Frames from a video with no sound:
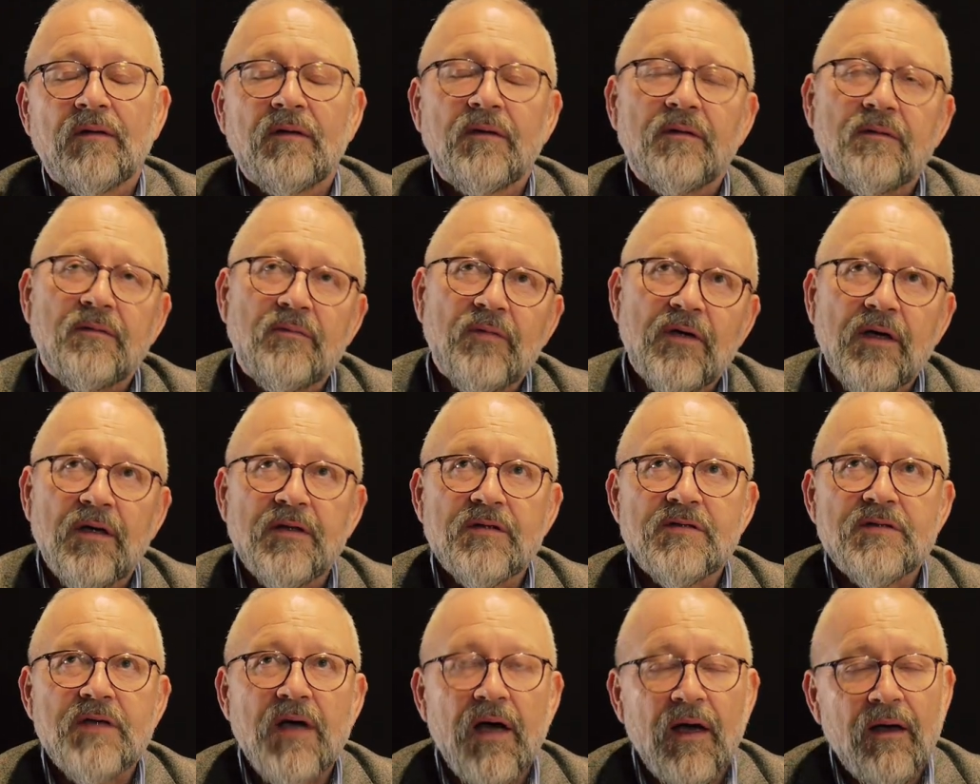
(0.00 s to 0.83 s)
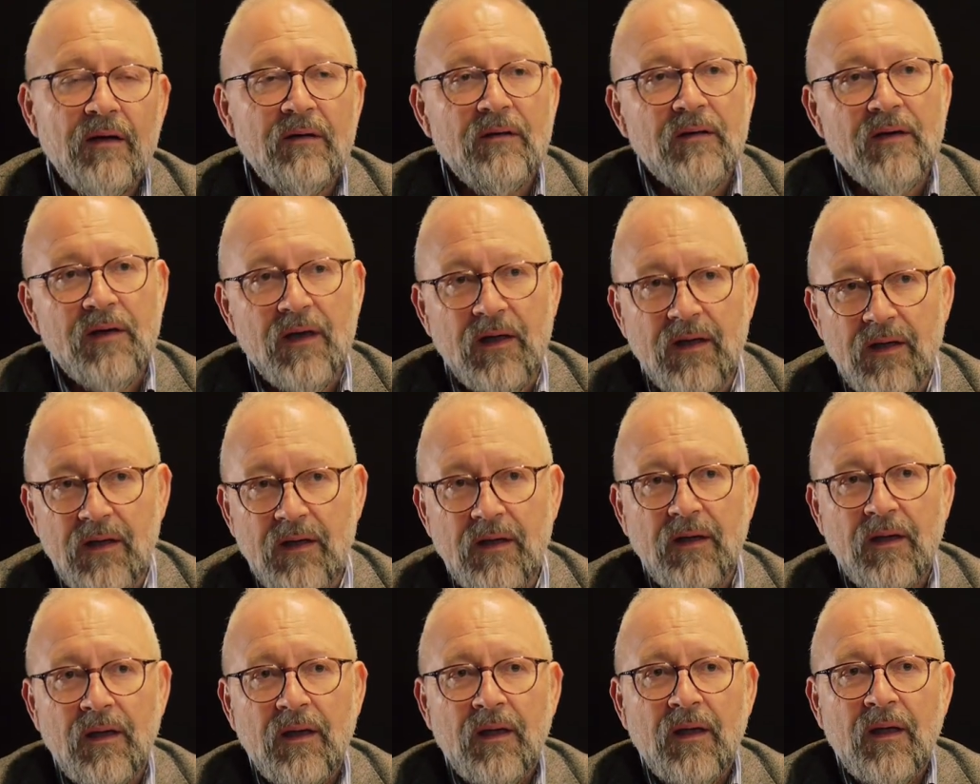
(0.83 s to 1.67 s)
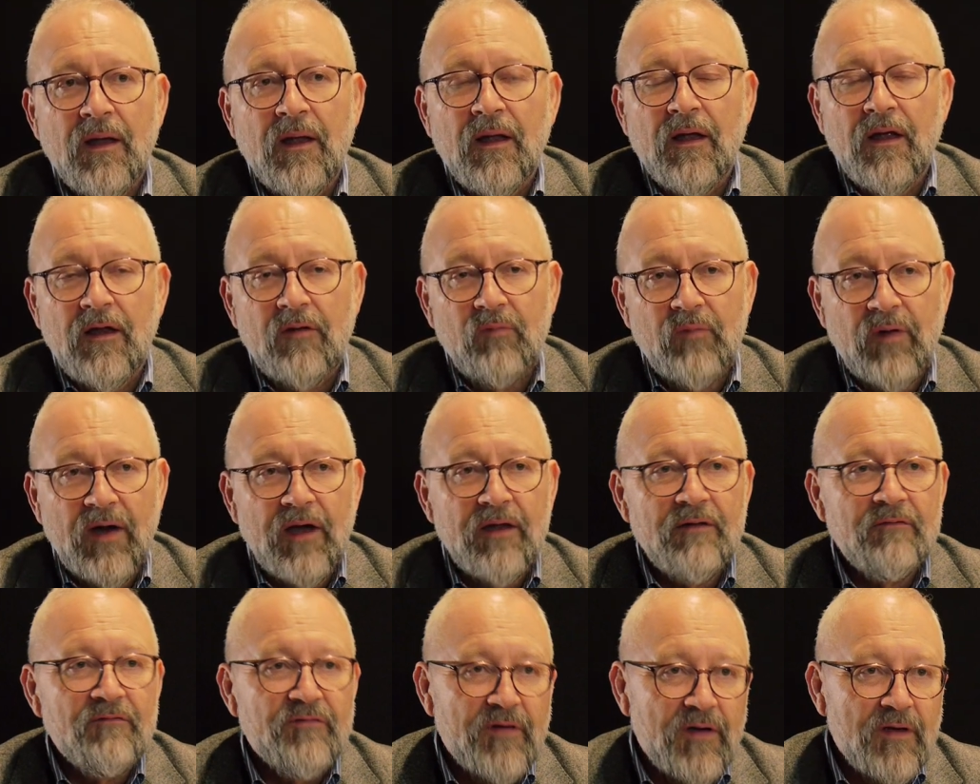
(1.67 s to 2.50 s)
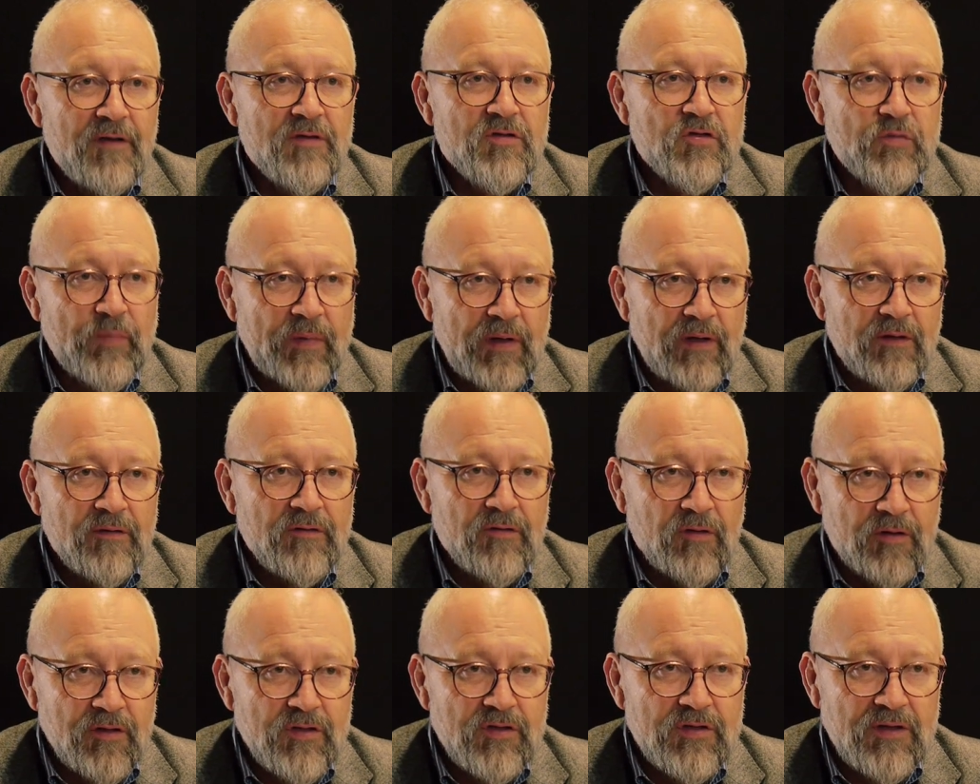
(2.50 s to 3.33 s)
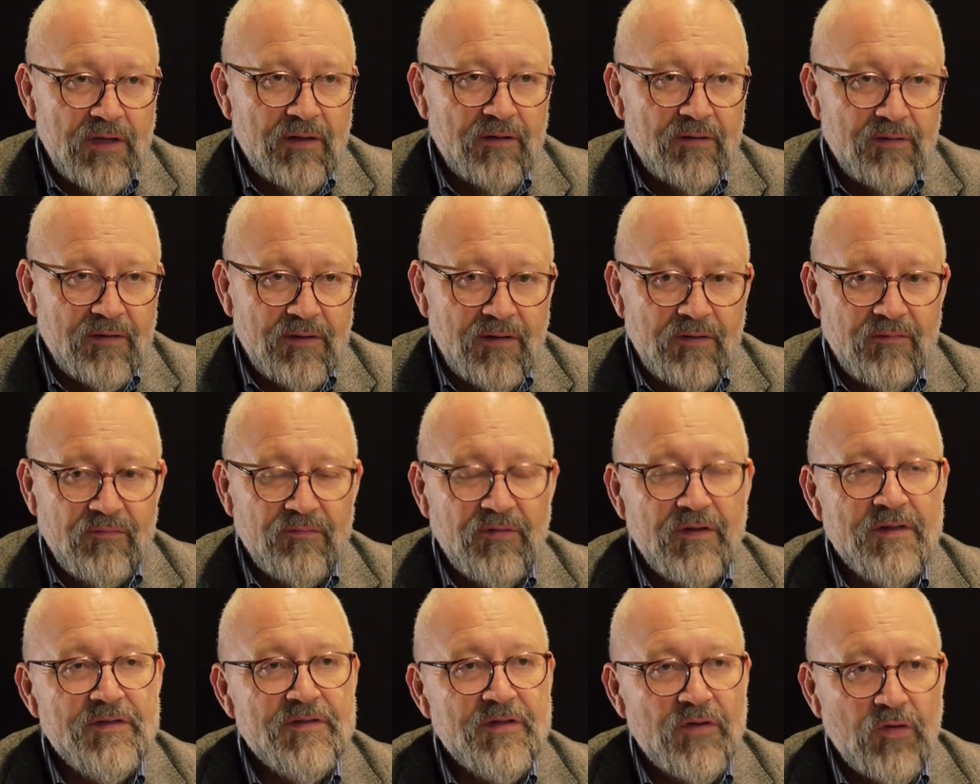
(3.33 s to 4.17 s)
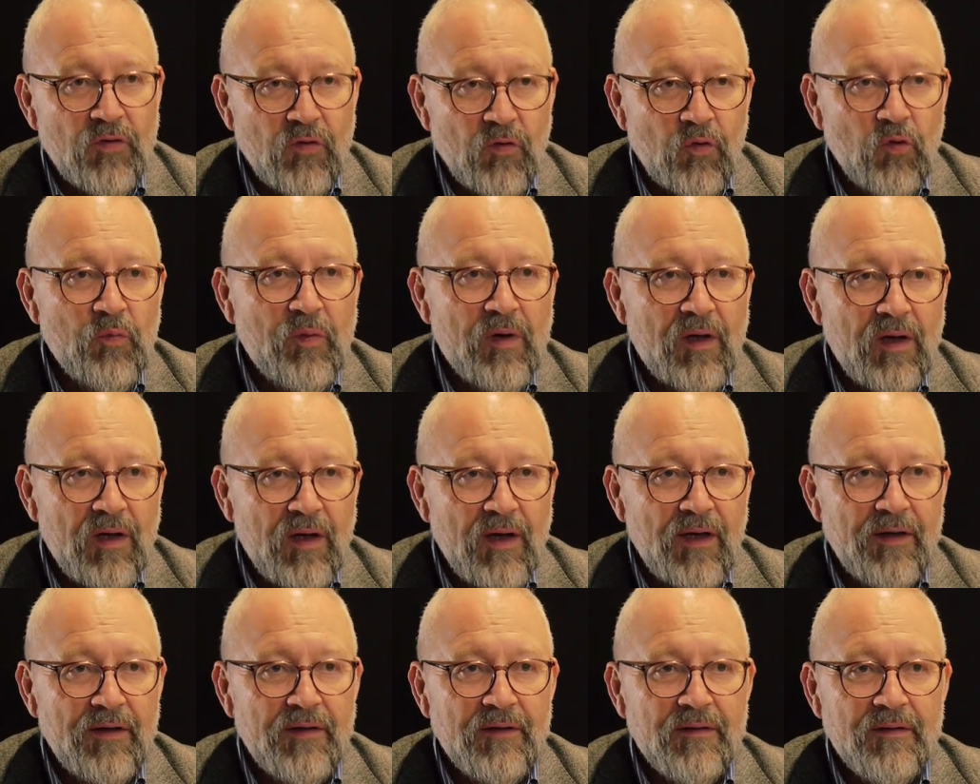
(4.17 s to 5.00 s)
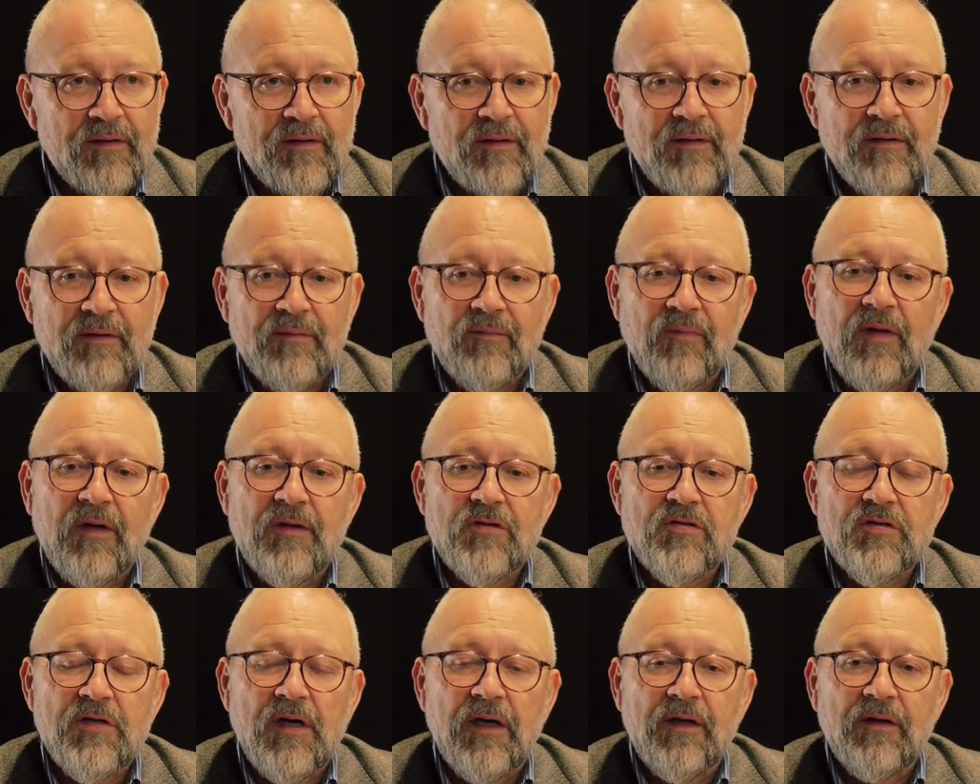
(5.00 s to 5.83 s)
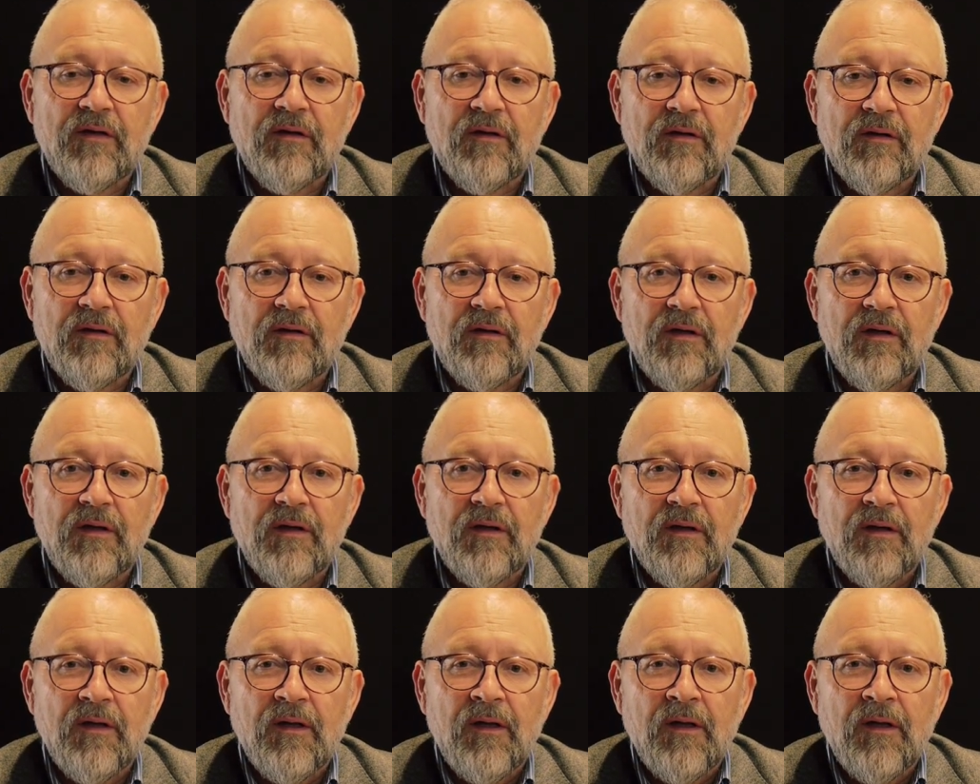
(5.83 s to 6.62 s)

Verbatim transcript: Nicht? Man kann sagen, okay, in beiden Fällen spielt Deutschland, jedenfalls in Europa, eine ähm, entscheidende Rolle.